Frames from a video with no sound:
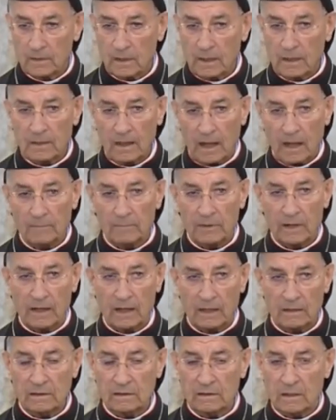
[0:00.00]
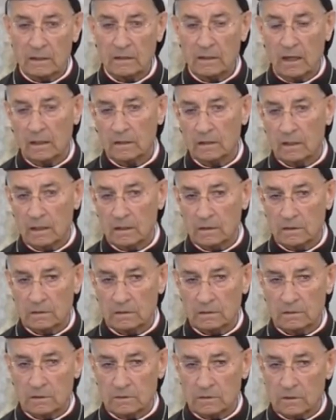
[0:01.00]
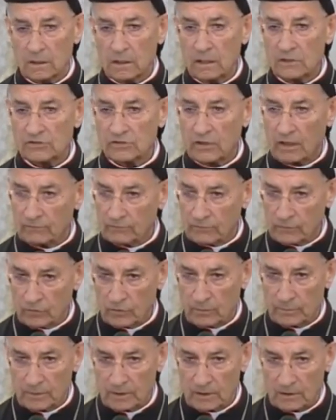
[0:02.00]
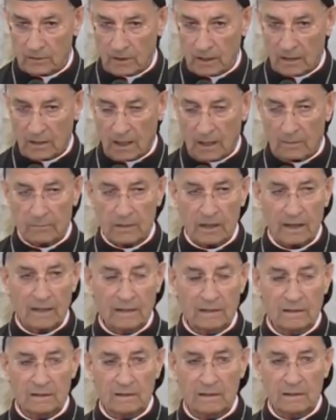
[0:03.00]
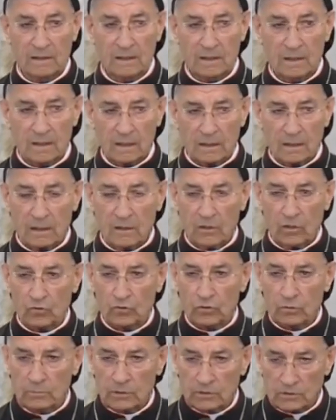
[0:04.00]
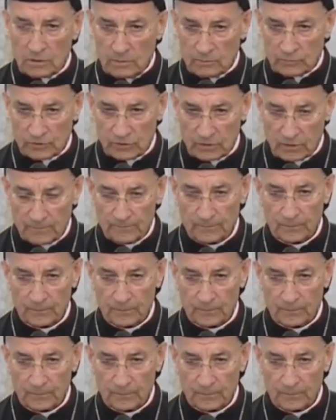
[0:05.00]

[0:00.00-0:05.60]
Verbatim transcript: هلا عم بخلينا نحن نتراجع في لبنان هلا عم بخلي لا الحكومة تمشي